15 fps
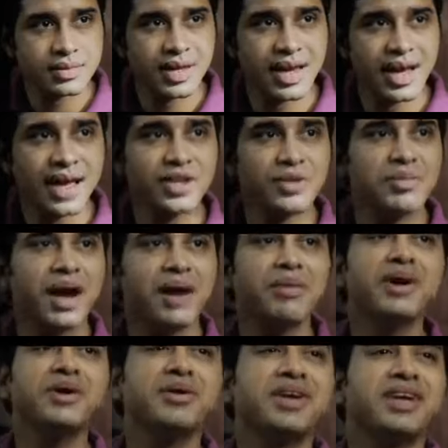এত মা মা
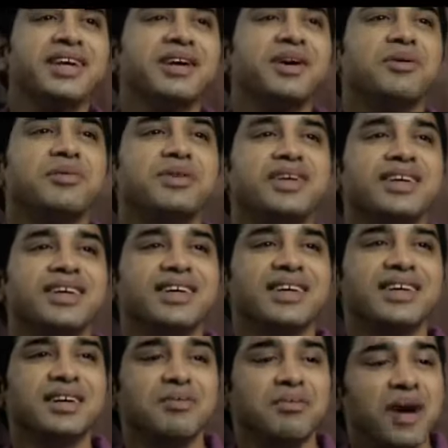করে কি হবে
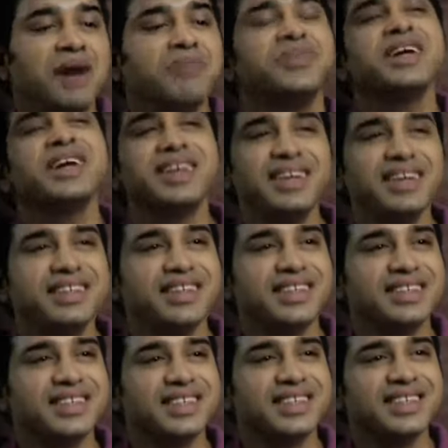মা আপনাকে কি
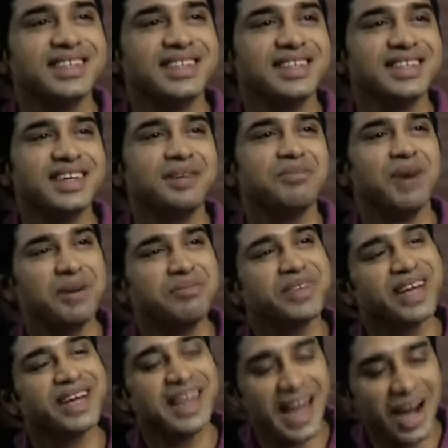দিয়েছে মা আপনাকে
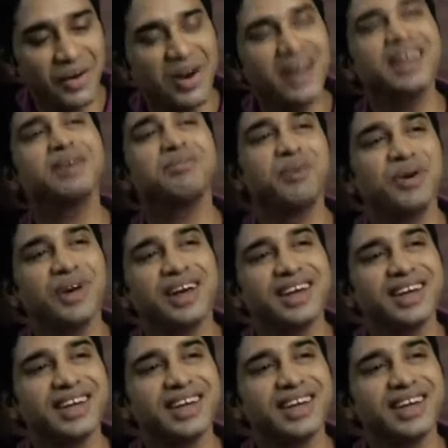খাওয়ায় না পড়ায়